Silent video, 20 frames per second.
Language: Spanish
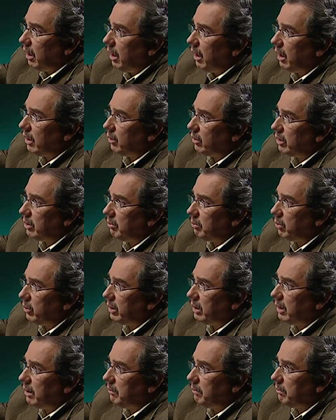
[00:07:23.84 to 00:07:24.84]
a lo que
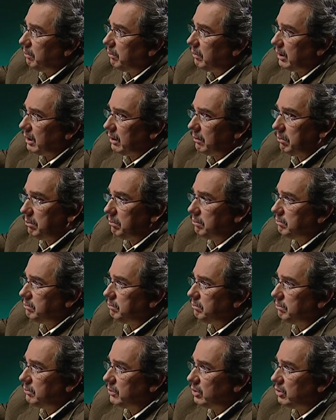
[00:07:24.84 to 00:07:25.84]
pueda para
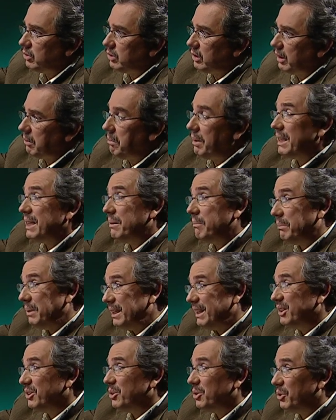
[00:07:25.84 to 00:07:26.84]
que ustedes vayan
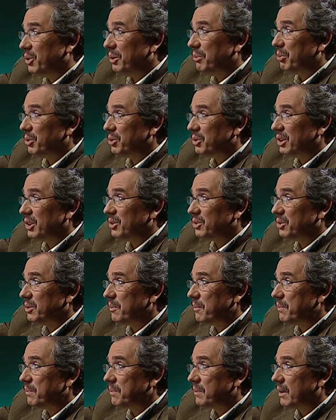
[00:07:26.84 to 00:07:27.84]
viendo todo el proceso.
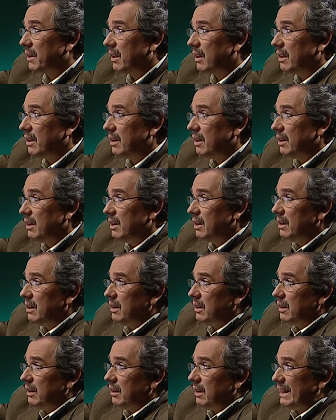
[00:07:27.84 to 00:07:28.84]

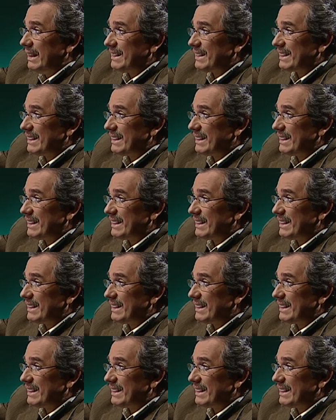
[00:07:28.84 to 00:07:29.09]
Les